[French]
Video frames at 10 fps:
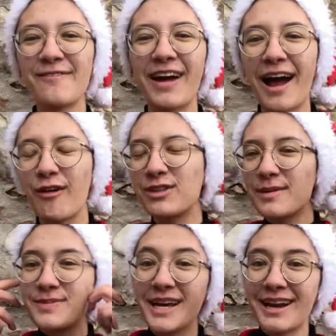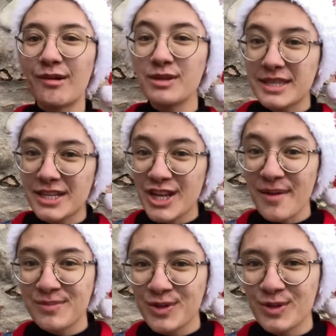Voilà, on est bien là, on est
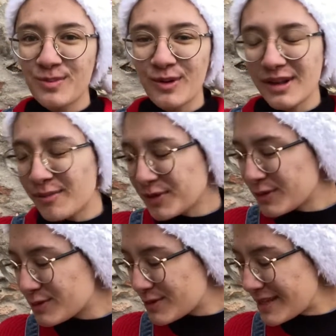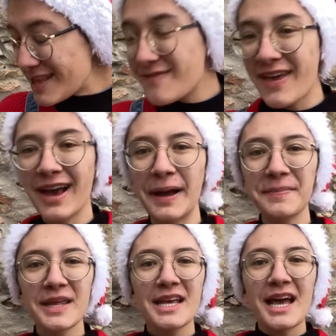déjà mieux pour l'ambiance hiver.
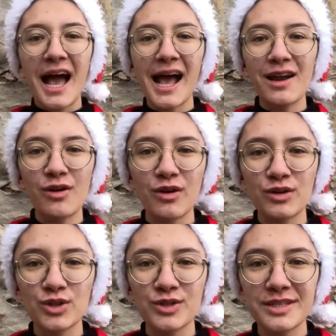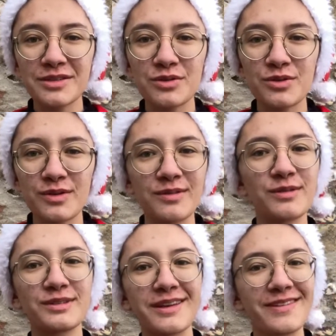Alors, je sais que
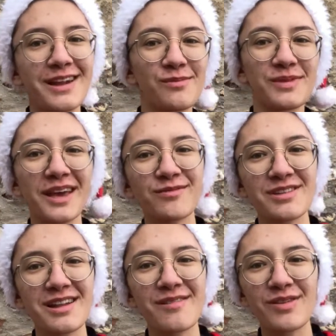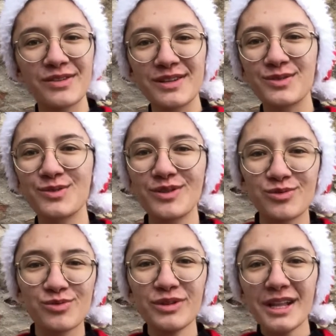euh, ça fait de la lumière, vous allez l'avoir dans les yeux et
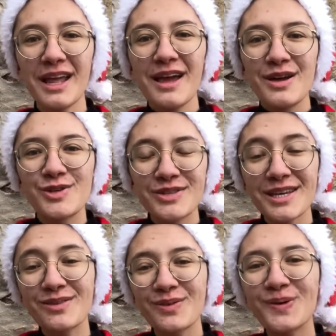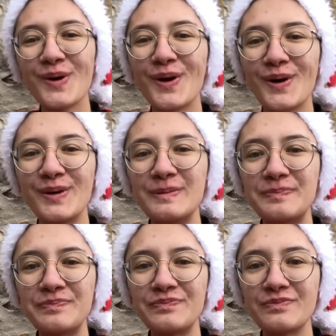tout. Je sais que
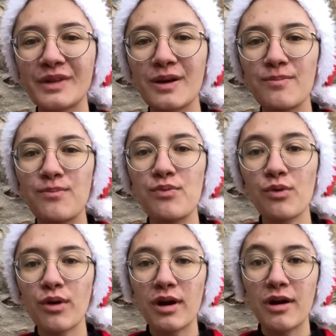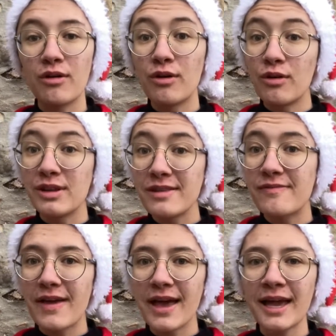euh, pour euh,
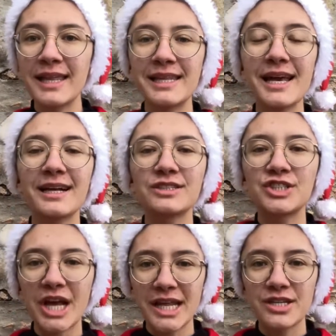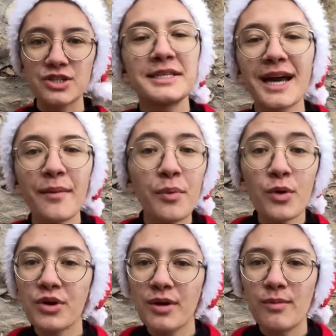l'hiver, il y a un challenge qui est un
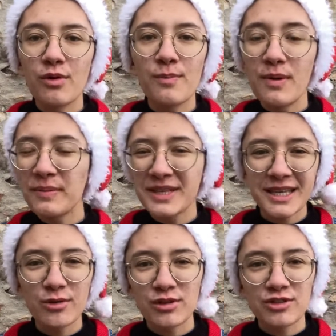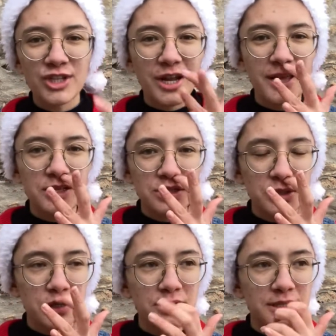peu comme le Pumpkin Autumn Challenge
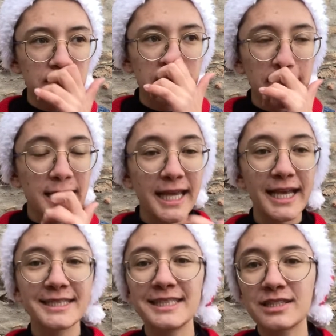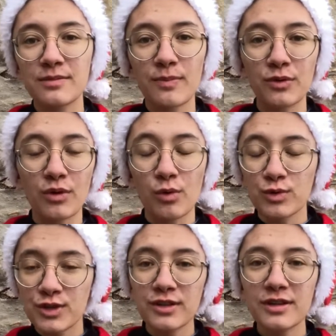qui existe pendant
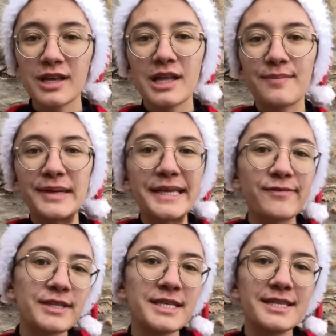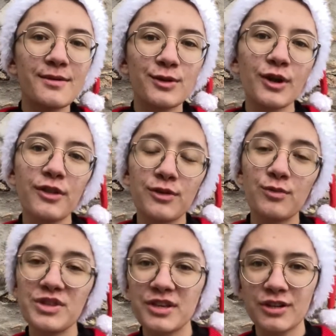l'automne. Bah, cette fois-ci, c'est le code
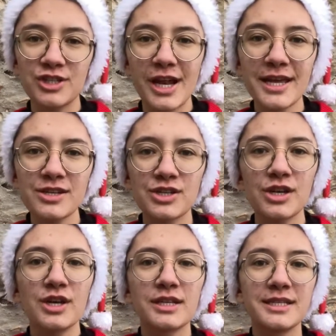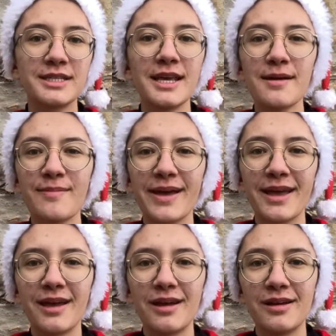Winter Challenge qui est
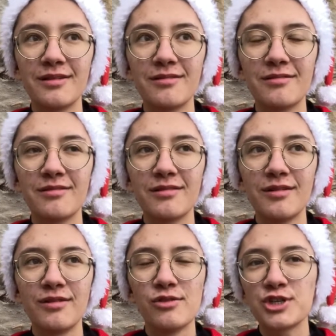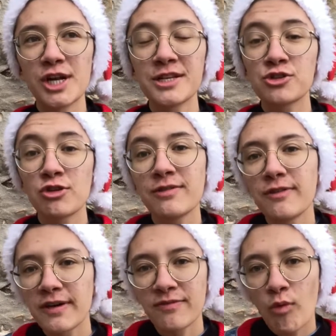bah, le challenge de
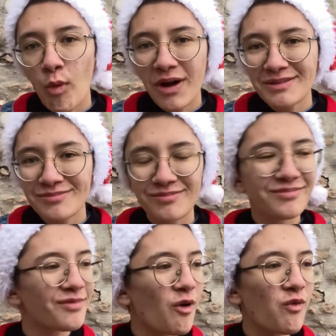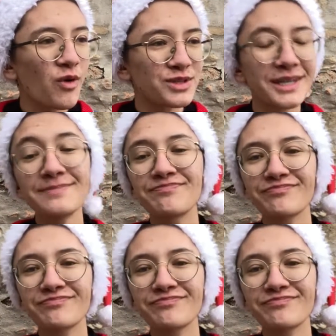l'hiver froid en français.